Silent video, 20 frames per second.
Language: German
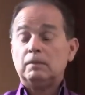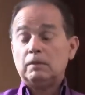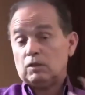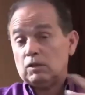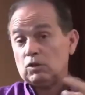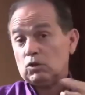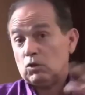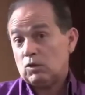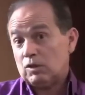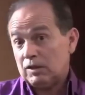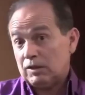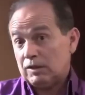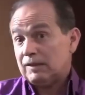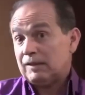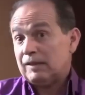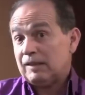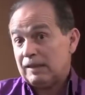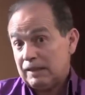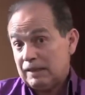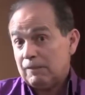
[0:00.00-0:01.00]
Nun,
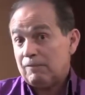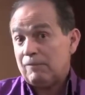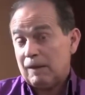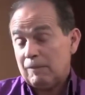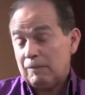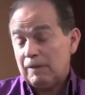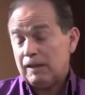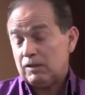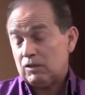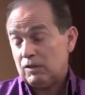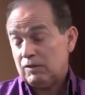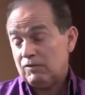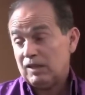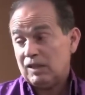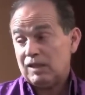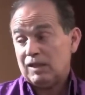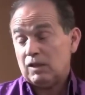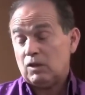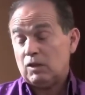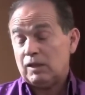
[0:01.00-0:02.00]
wenn man so
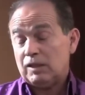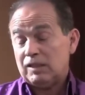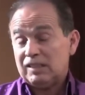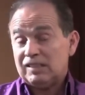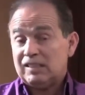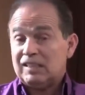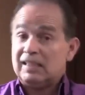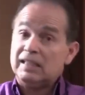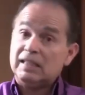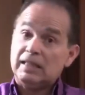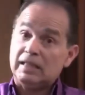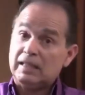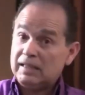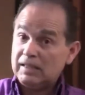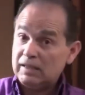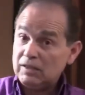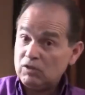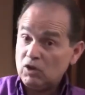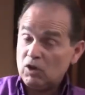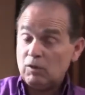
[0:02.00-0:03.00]
viele Leute sieht,
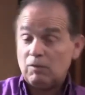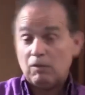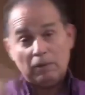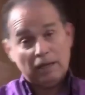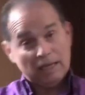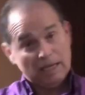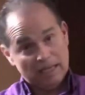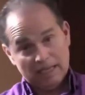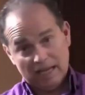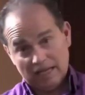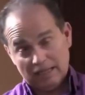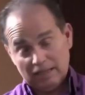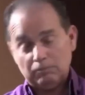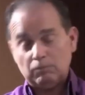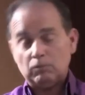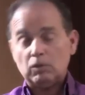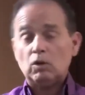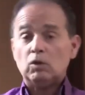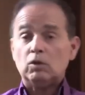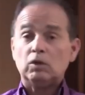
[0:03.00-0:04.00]
kommt man an einen
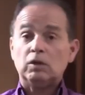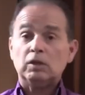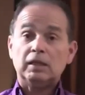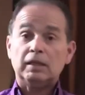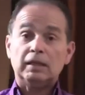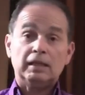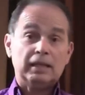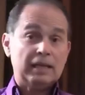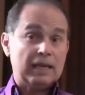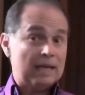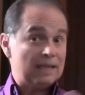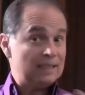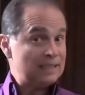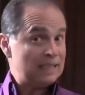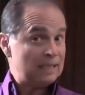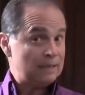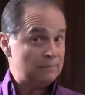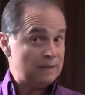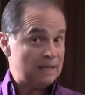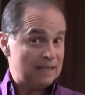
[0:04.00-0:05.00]
Punkt, an
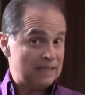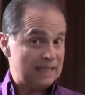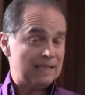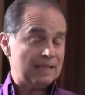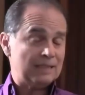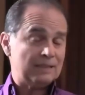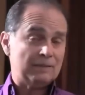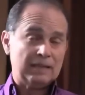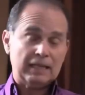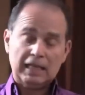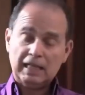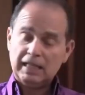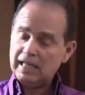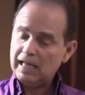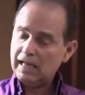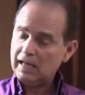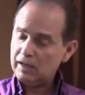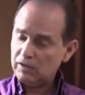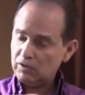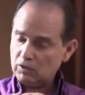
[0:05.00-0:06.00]
dem man entweder
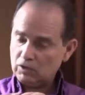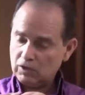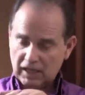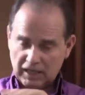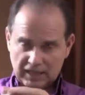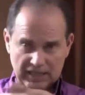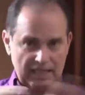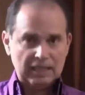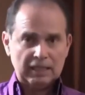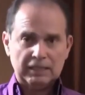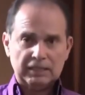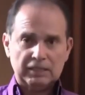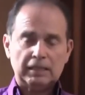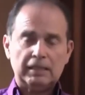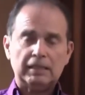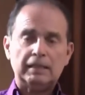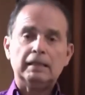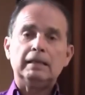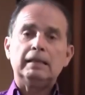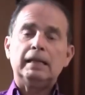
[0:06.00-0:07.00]
lernt oder lernt,
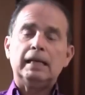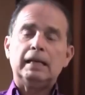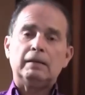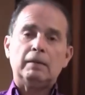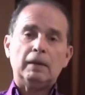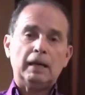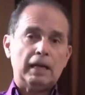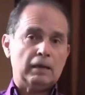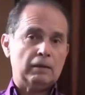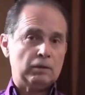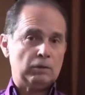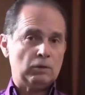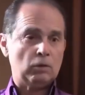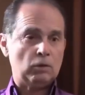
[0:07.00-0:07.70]
nicht wahr?